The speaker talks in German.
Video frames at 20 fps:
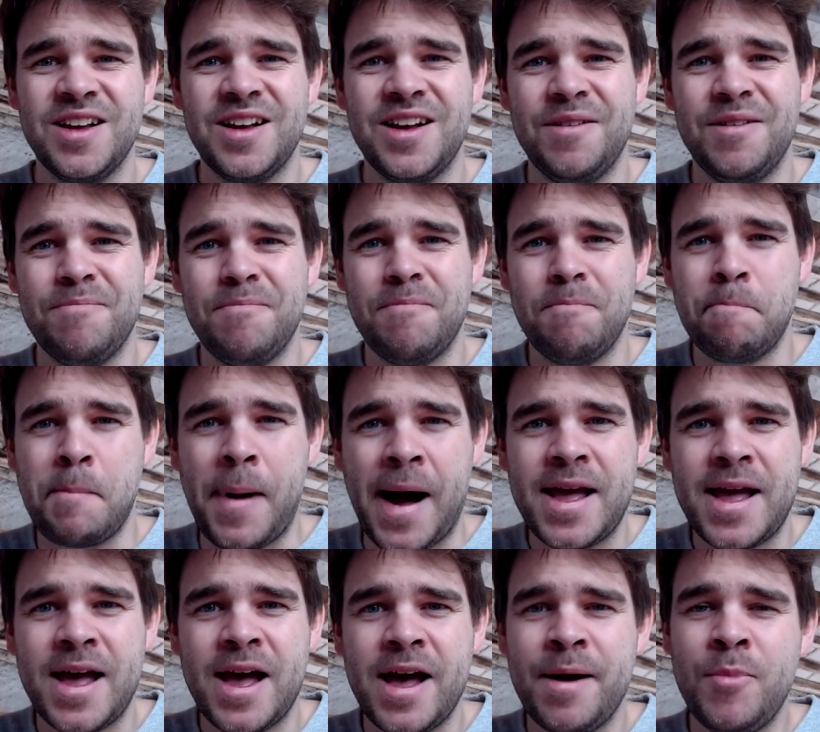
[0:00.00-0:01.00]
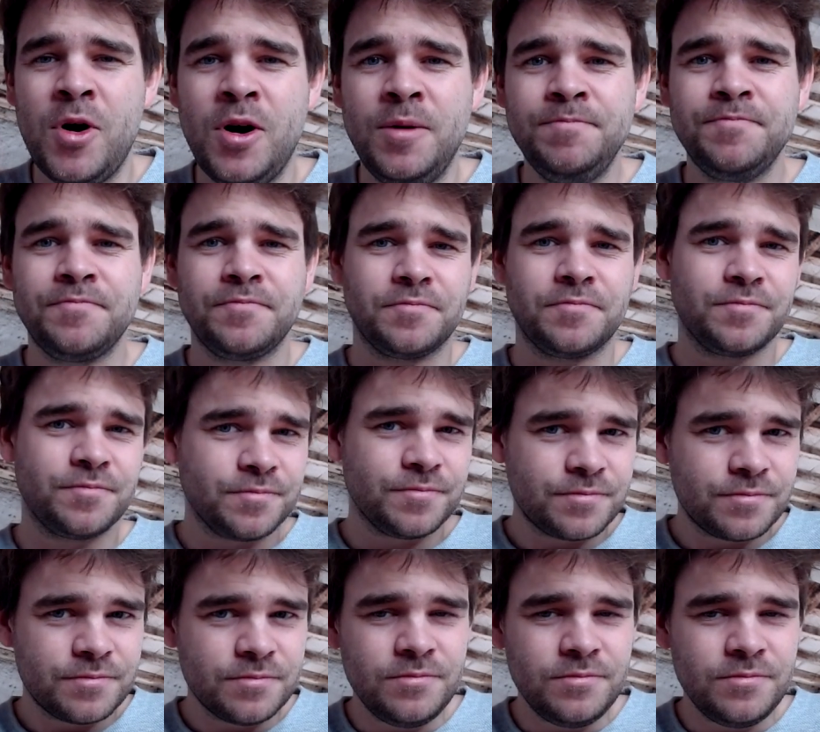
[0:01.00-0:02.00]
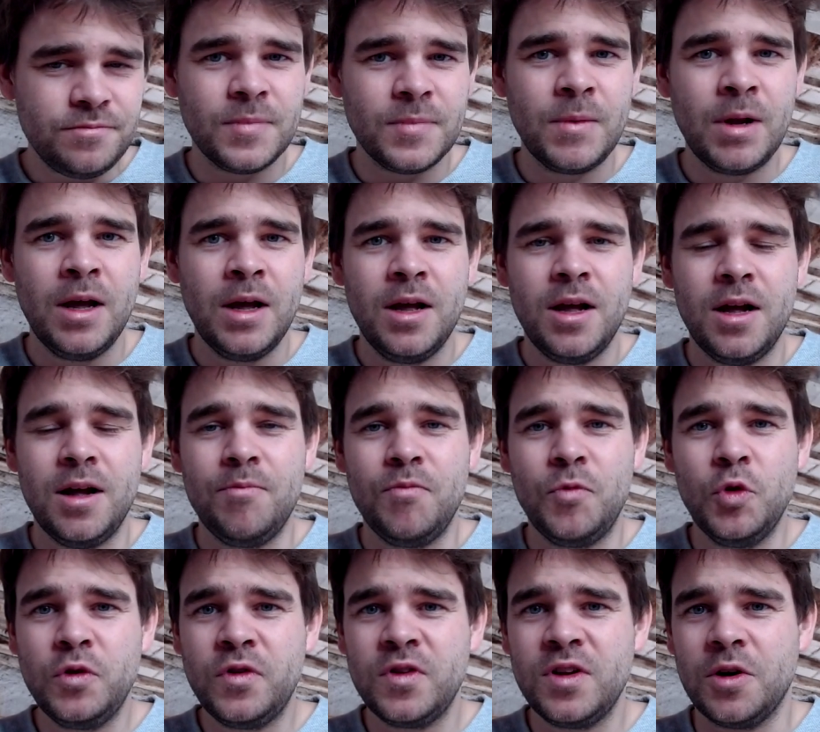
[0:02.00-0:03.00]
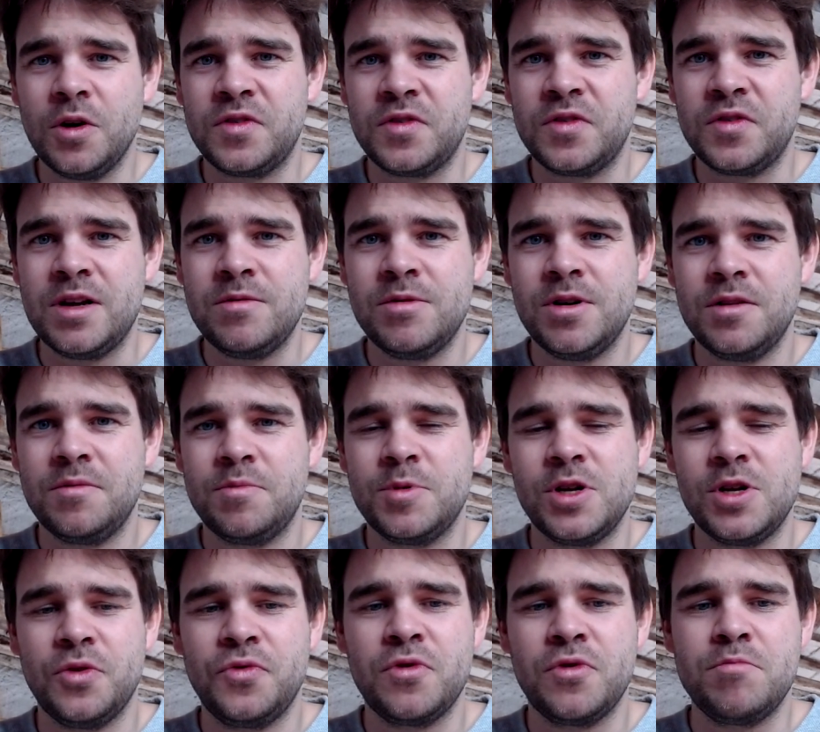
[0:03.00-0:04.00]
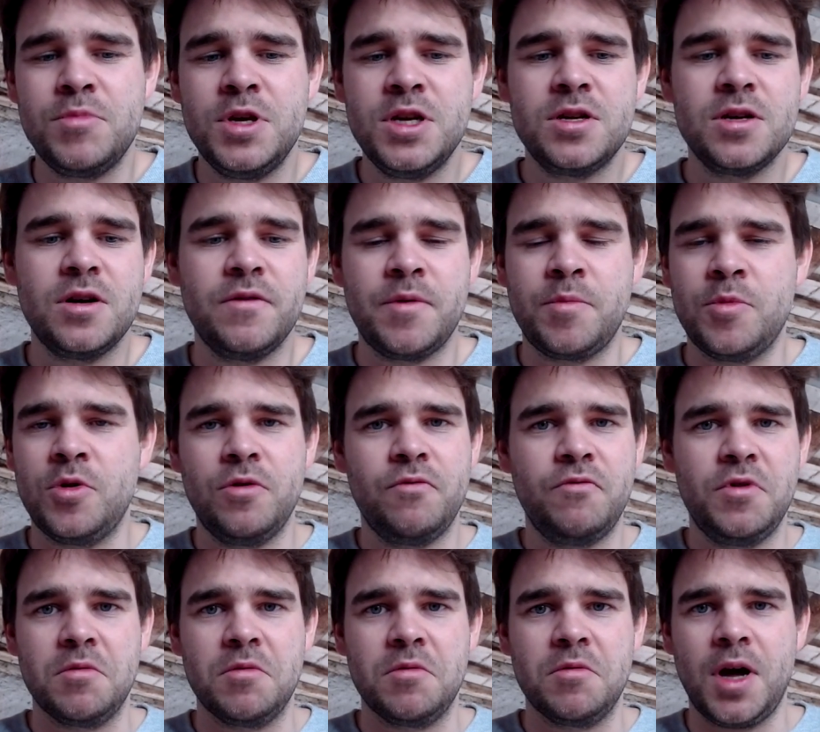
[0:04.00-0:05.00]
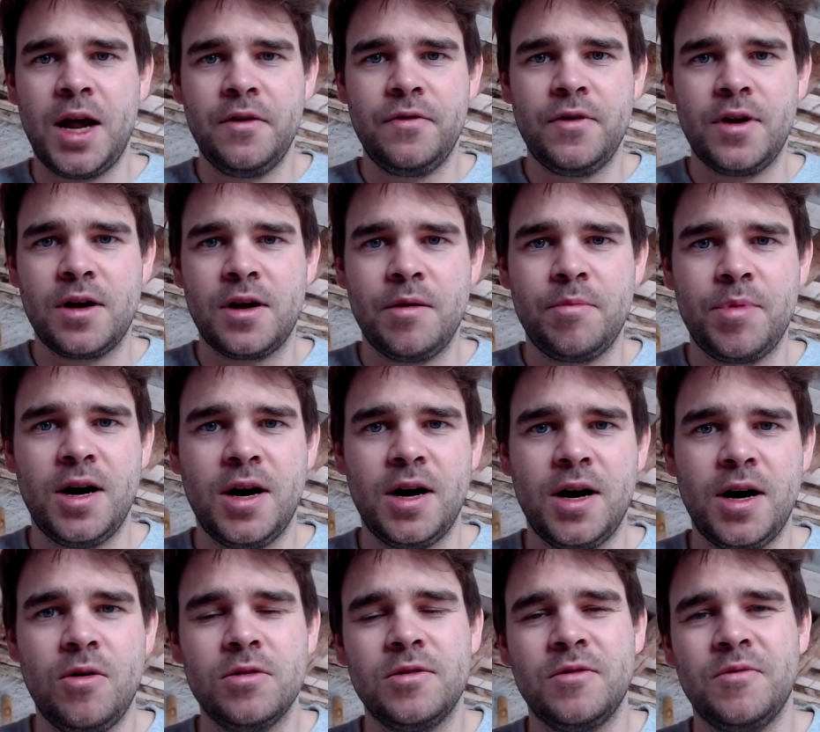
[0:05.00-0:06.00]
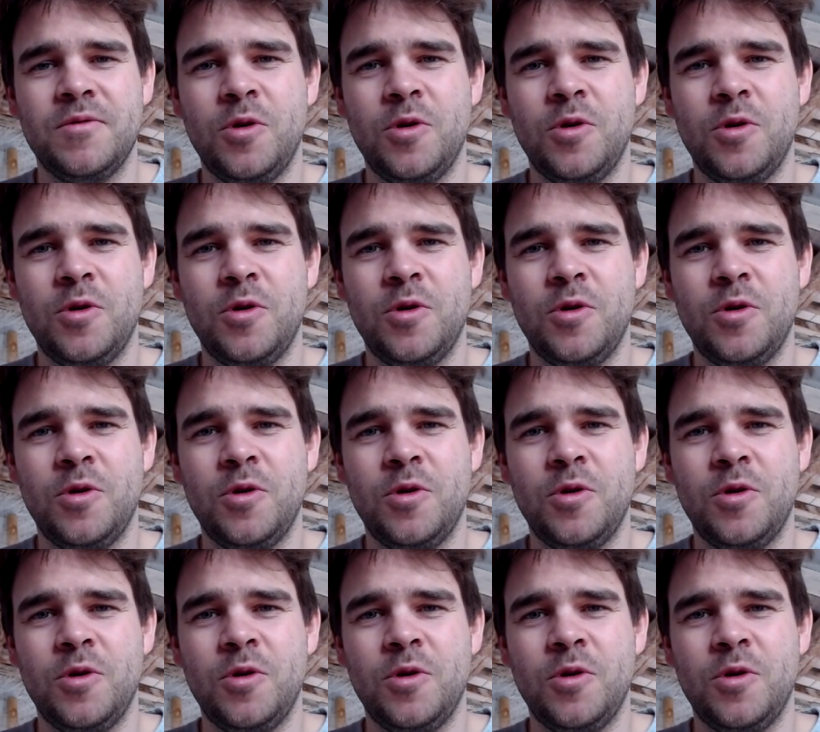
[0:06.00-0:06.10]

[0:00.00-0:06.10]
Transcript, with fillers: Ähm, My Hammer nutze ich auch selber. Ich bin ja auch Vermieter, wenn man irgendwie einen Handwerker braucht.